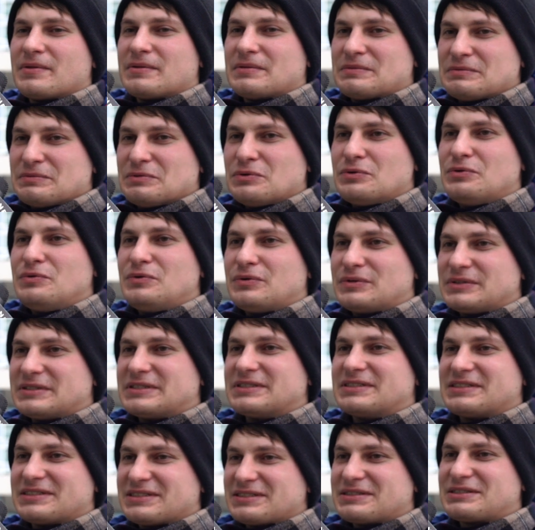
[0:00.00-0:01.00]
Ну,
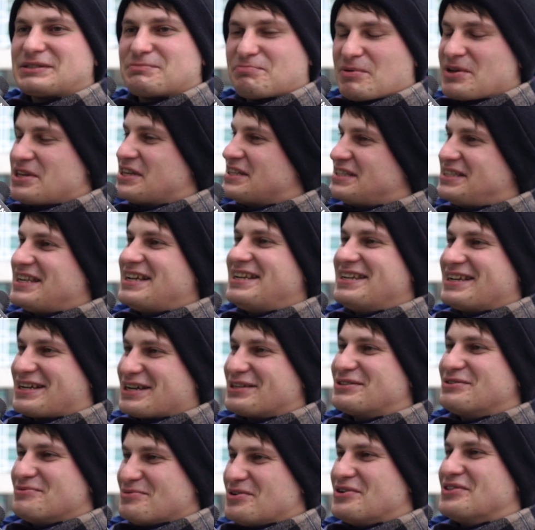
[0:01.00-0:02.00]
с
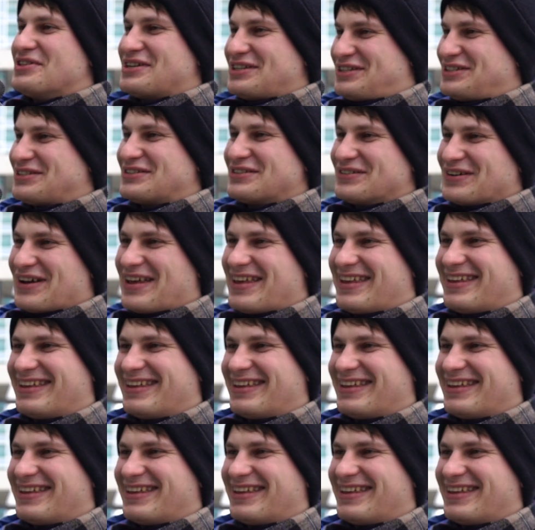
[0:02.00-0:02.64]
понедельника, думаю, начну.